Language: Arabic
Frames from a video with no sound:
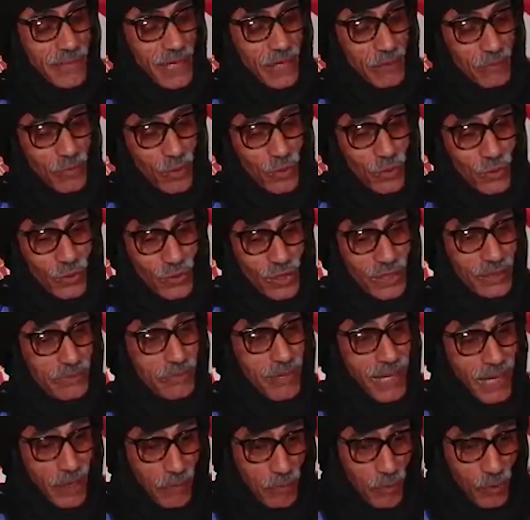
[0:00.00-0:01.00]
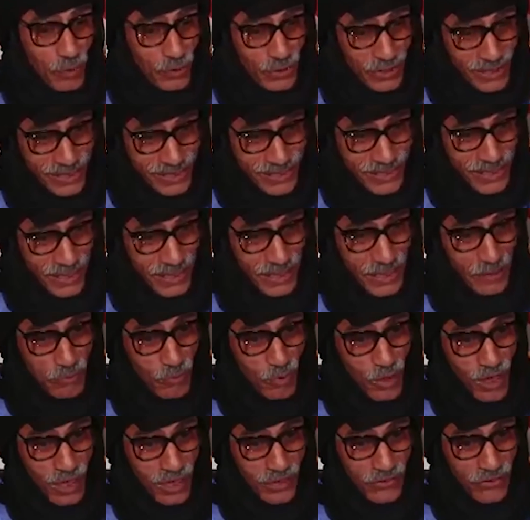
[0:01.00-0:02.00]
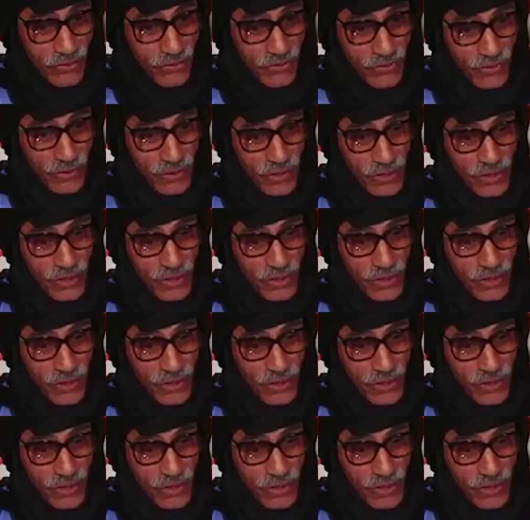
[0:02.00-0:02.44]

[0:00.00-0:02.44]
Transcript: ما عمرو ما عمرو يسقم واقف